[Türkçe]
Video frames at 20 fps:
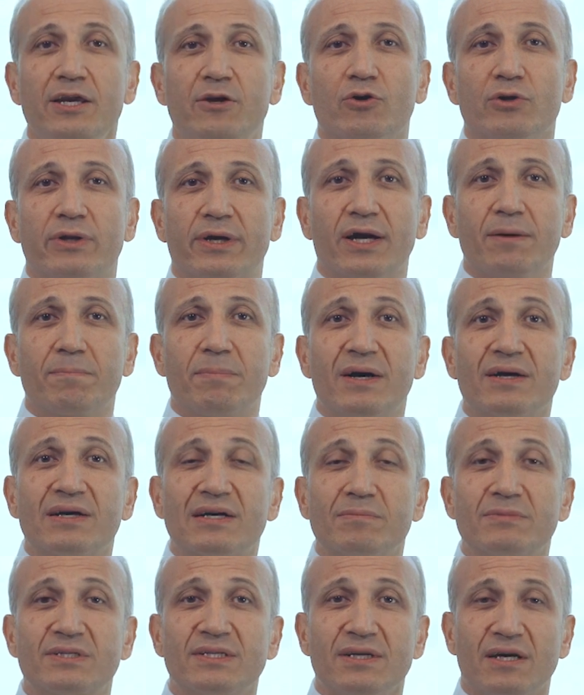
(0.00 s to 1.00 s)
İlk olarak
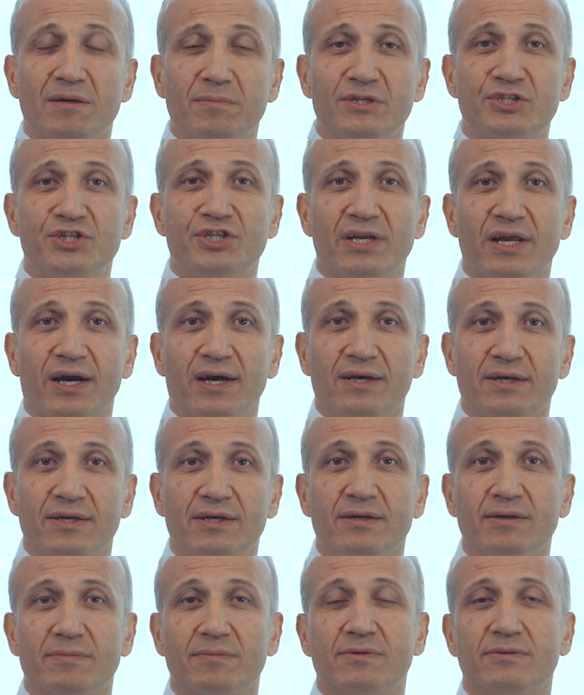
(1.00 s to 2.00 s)
bankamızın amacıyla
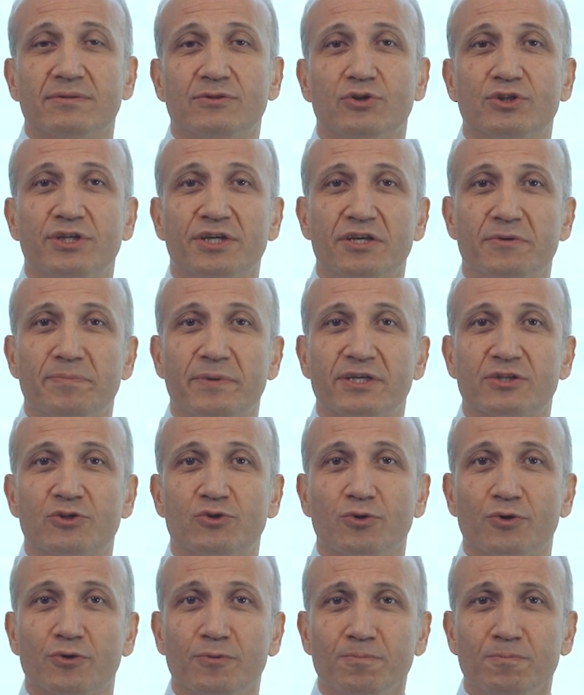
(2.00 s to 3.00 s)
söze girmek
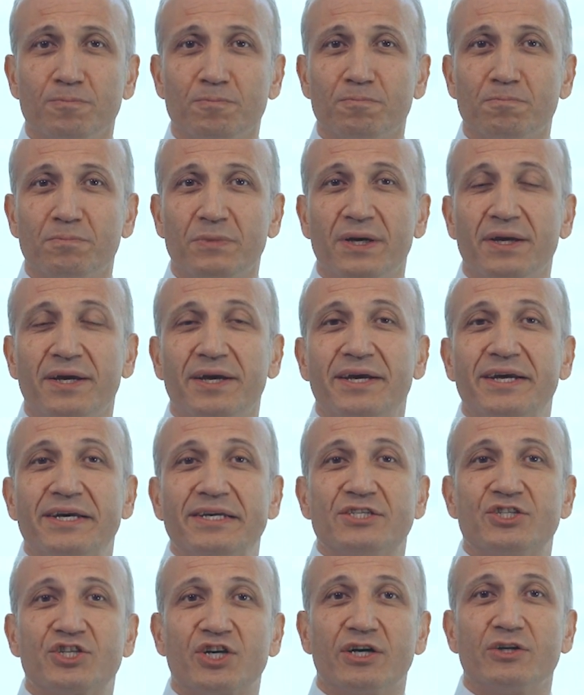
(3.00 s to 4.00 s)
istiyorum.
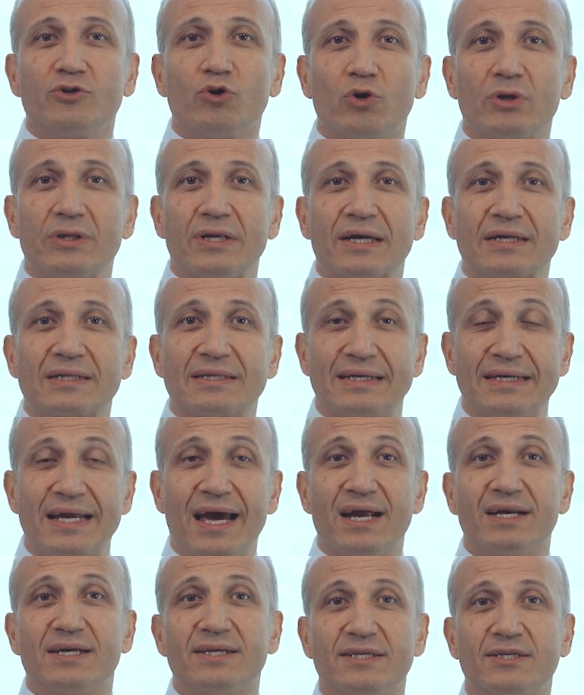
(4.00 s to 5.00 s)
Çağın olanaklarını
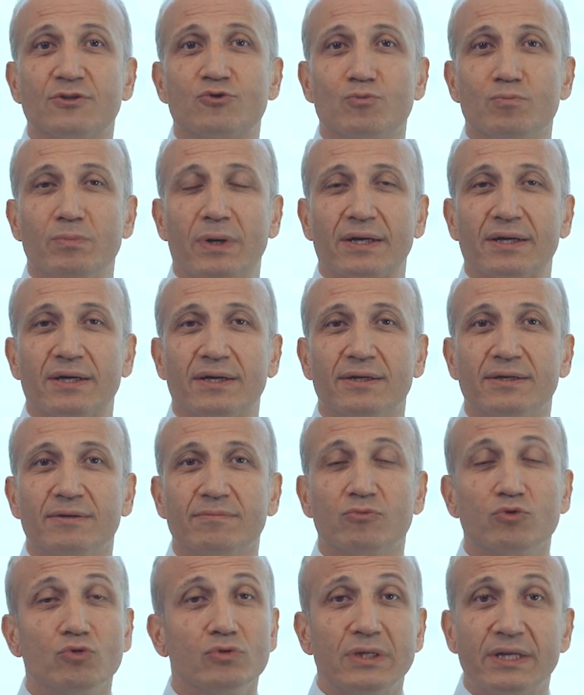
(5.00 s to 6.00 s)
herkese sunmak.
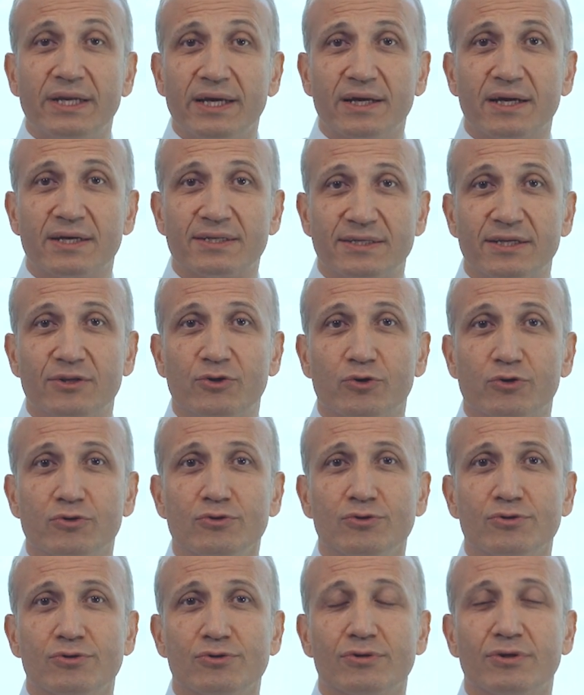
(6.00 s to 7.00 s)
Bununla ne
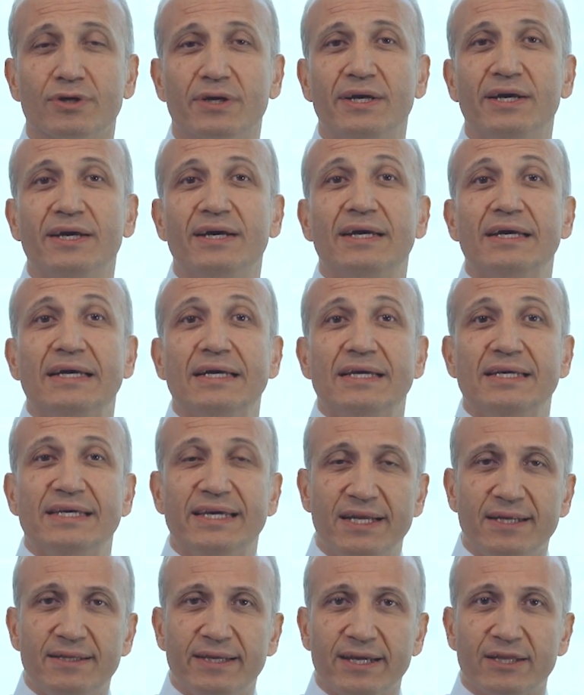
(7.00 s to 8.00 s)
kastediyoruz?
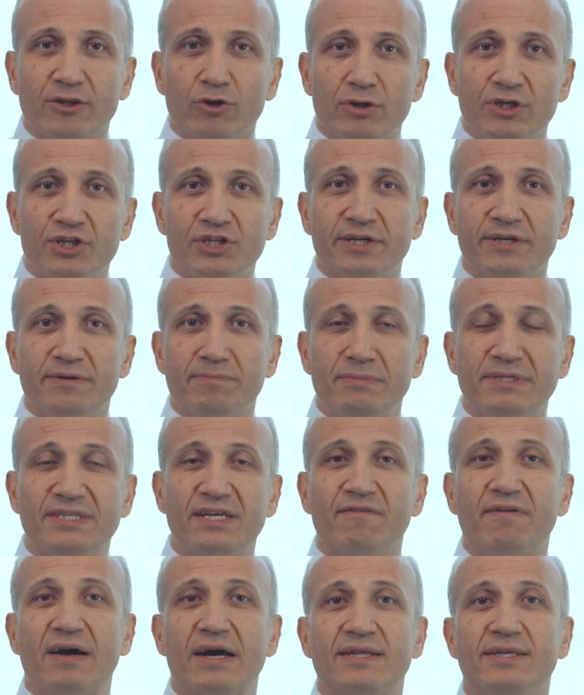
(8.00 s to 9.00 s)
Yeni teknolojilerin
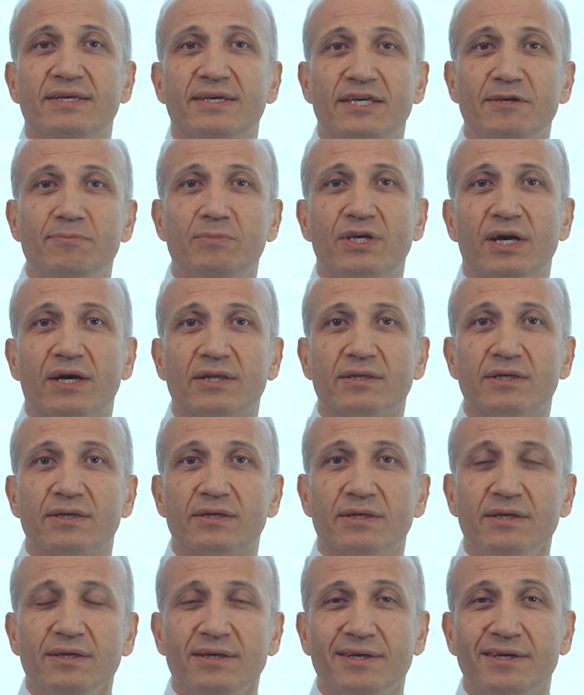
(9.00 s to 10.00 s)
bize verdiği
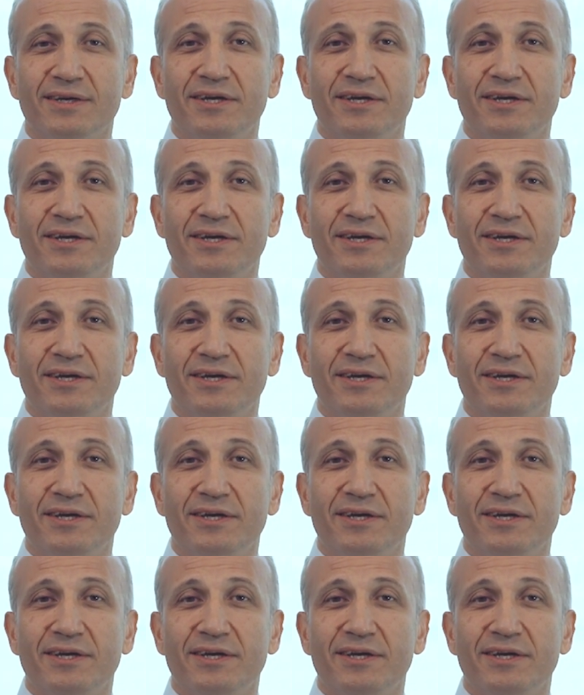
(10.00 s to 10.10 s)
imkanları,